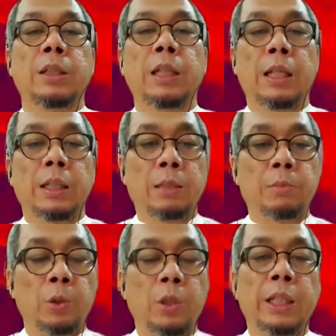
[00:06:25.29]
ya
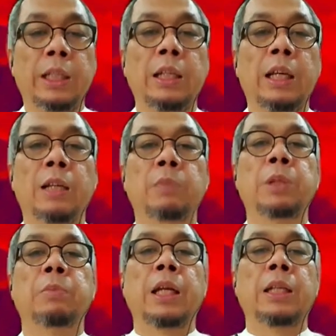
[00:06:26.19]
akan mengurangi kendaraan
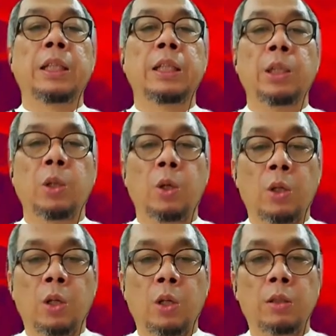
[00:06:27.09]
pribadi
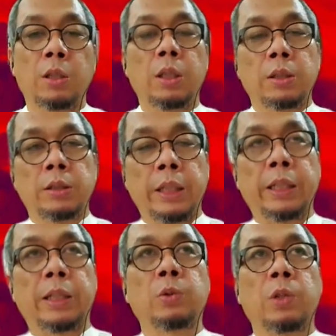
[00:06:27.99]
didorong saya
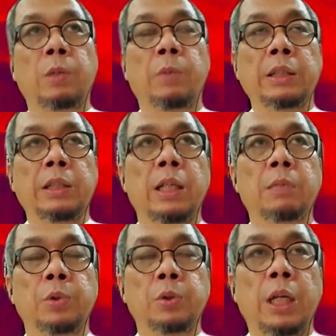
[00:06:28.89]
kira sudah
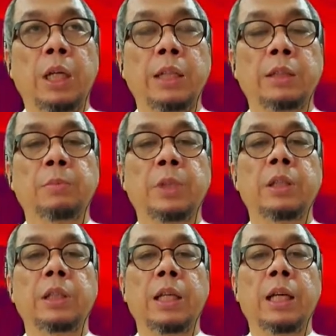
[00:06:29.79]
banyak perusahaan
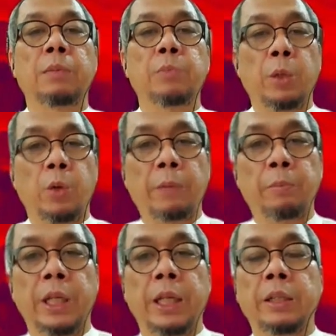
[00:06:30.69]
kementerian
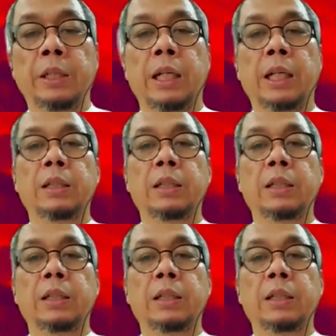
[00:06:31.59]
BUMN yang